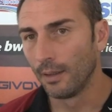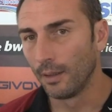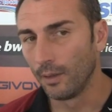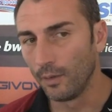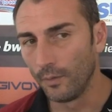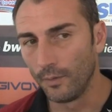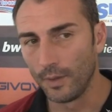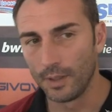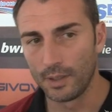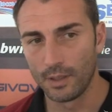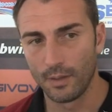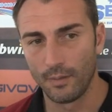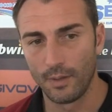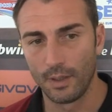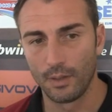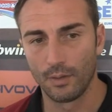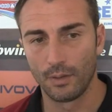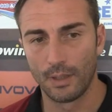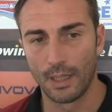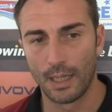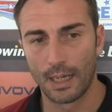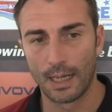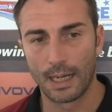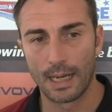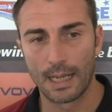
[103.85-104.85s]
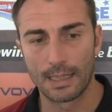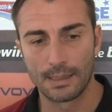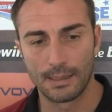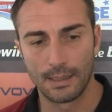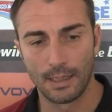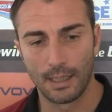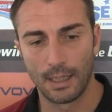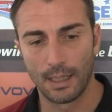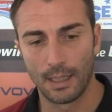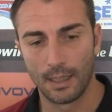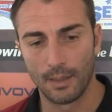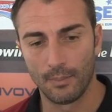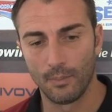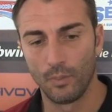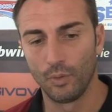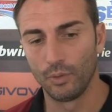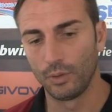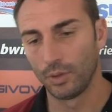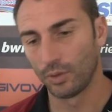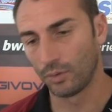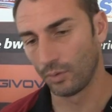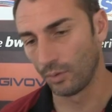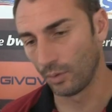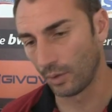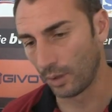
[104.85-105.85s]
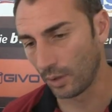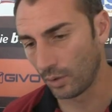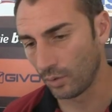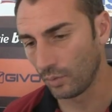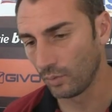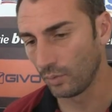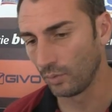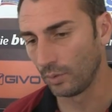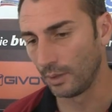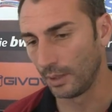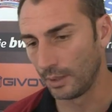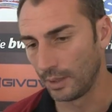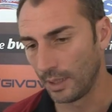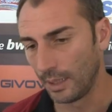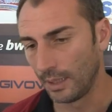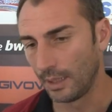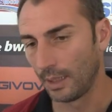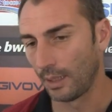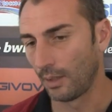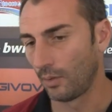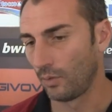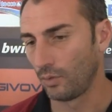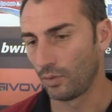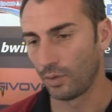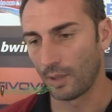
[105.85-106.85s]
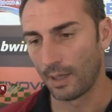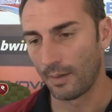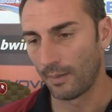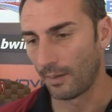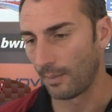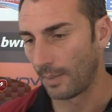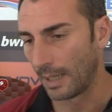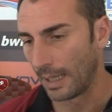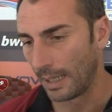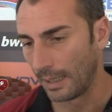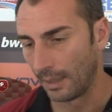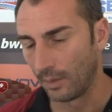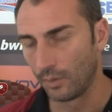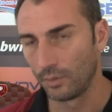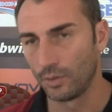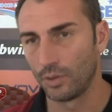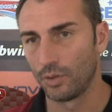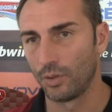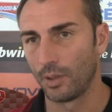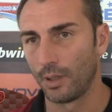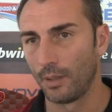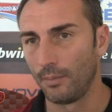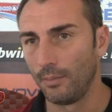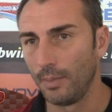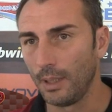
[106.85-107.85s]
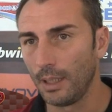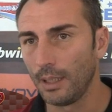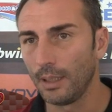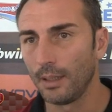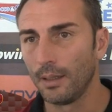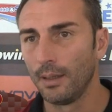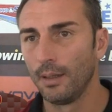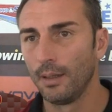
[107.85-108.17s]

io invece vedo dei ragazzi che molti sono cresciuti gente che non giocava mai oggi gioca in B